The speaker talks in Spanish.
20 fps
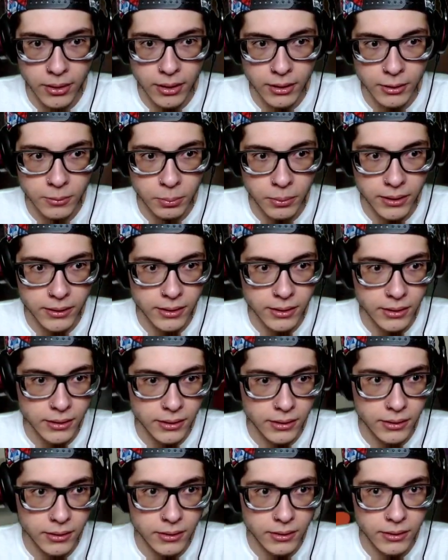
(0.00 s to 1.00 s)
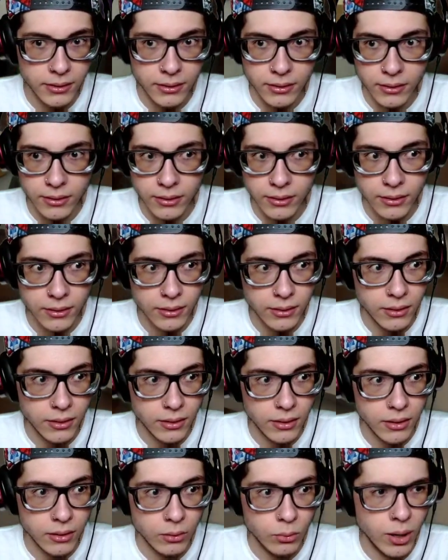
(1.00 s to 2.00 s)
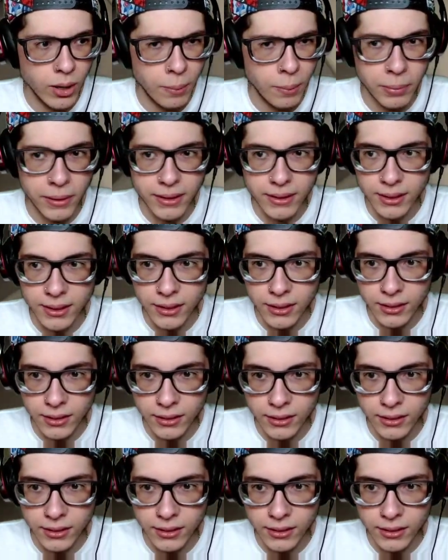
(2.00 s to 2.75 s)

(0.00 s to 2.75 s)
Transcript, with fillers: las piezas. ¿Una pizza?